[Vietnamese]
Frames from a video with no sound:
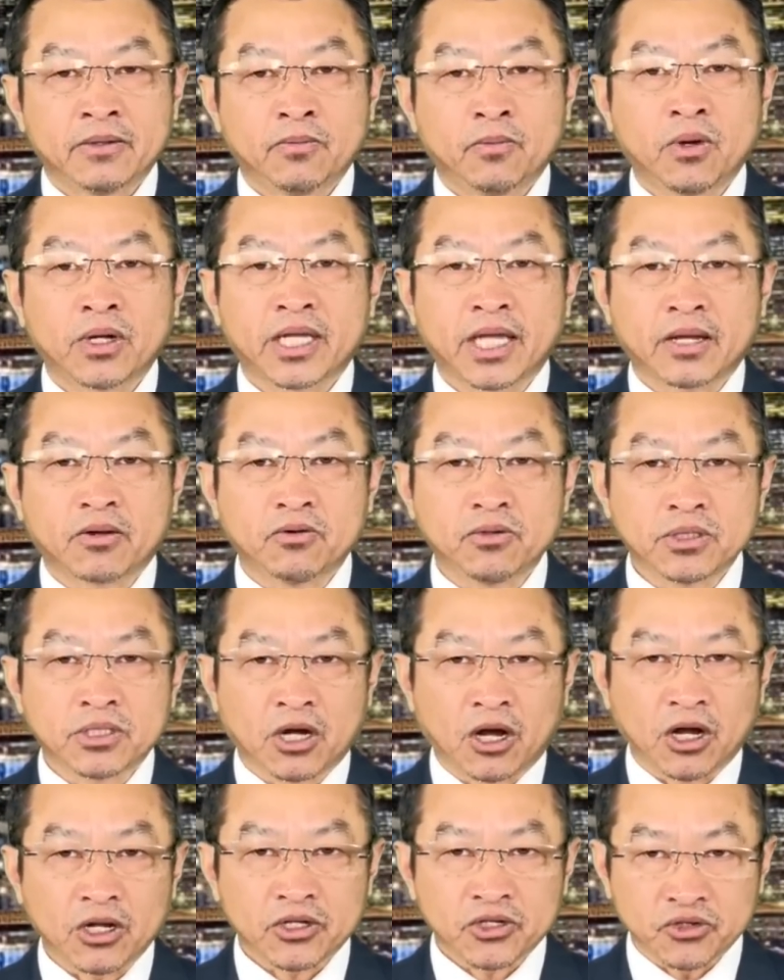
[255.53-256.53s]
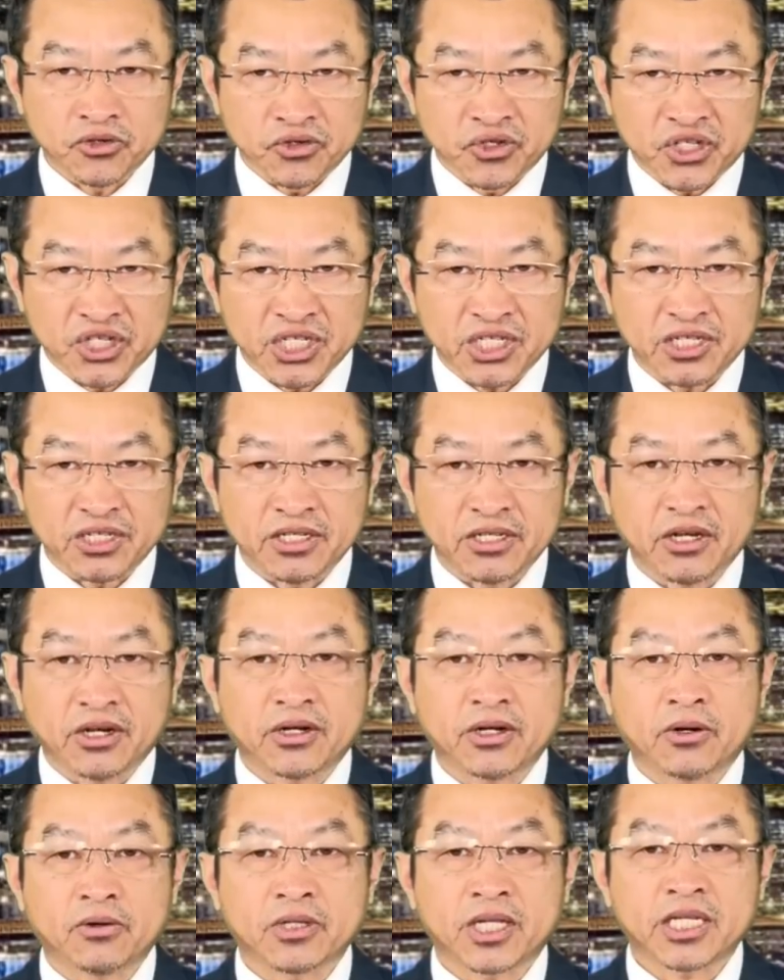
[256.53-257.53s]
một cái quân thọ chủ sĩ nhớ
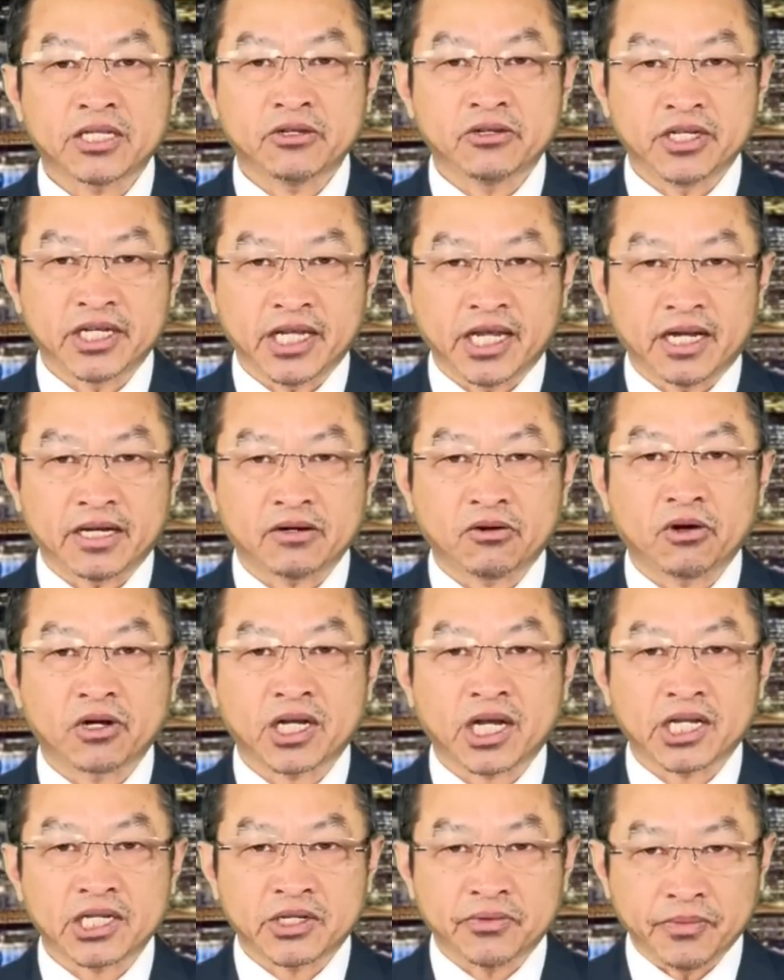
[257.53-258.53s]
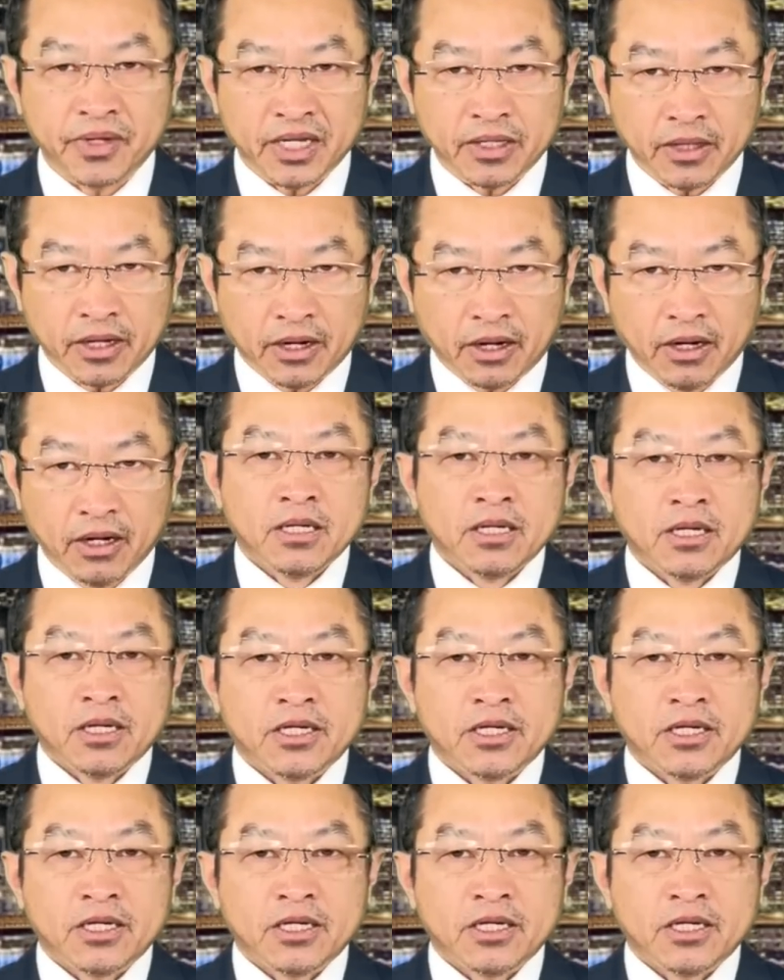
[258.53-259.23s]
đầu tới chuyện địa đầu Kashmir nó